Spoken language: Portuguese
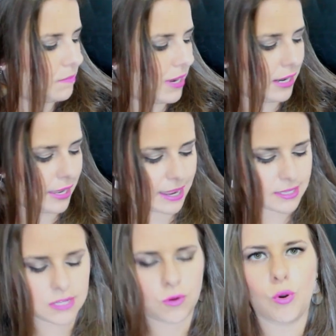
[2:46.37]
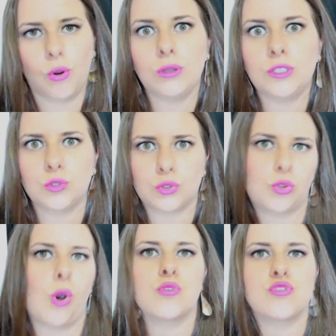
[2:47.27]
bem legais, são oito
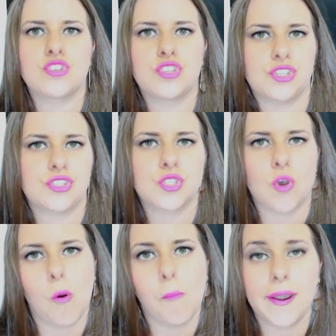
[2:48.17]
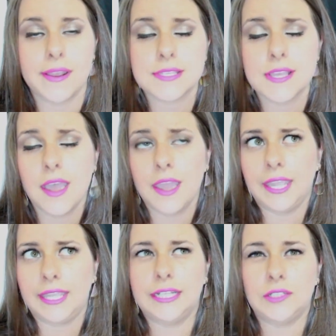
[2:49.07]
tons de sombras.
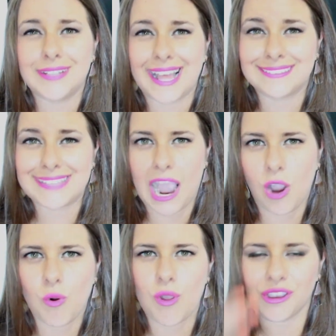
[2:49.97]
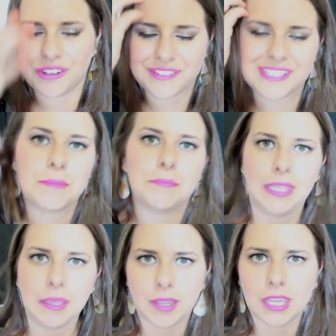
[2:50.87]
E no Natal eu fiz a
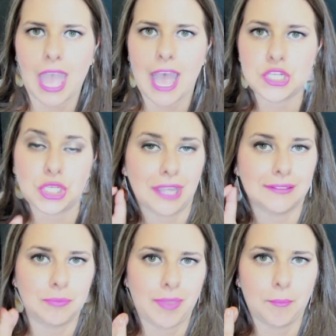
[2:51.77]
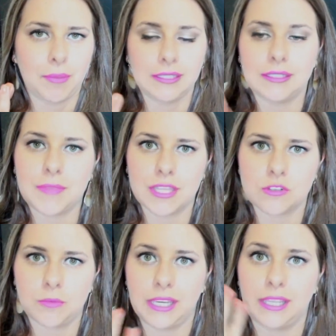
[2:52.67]
minha maquiagem, a da minha mãe, da minha
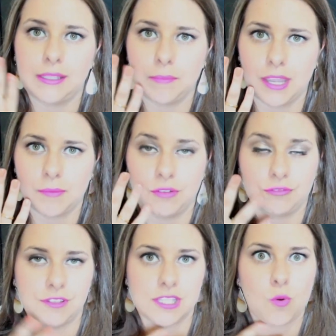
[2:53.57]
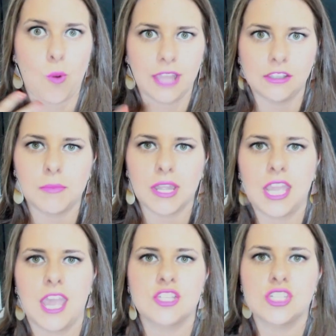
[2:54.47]
sobrinha e da minha irmã. Fiz quatro
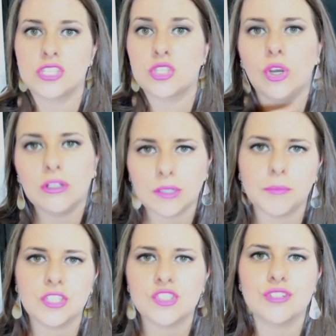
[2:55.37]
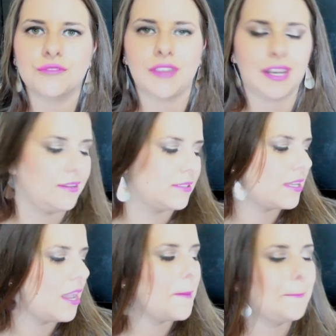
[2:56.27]
maquiagens totalmente
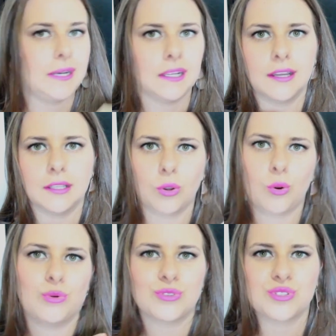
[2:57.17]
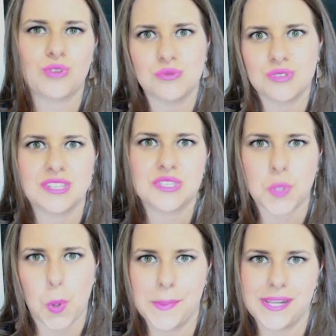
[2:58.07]
diferentes, brincando com os tons das
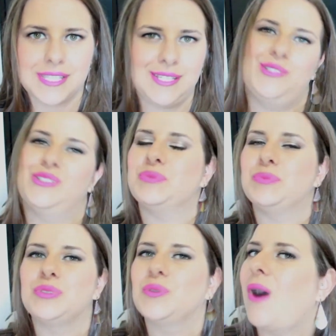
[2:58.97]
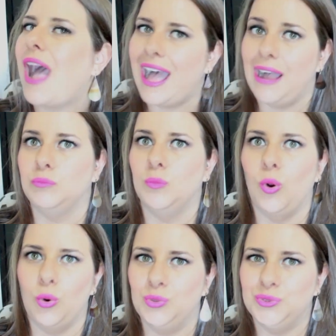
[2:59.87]
sombras e todo mundo
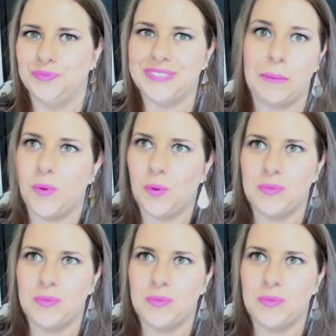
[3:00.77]
amou, amou,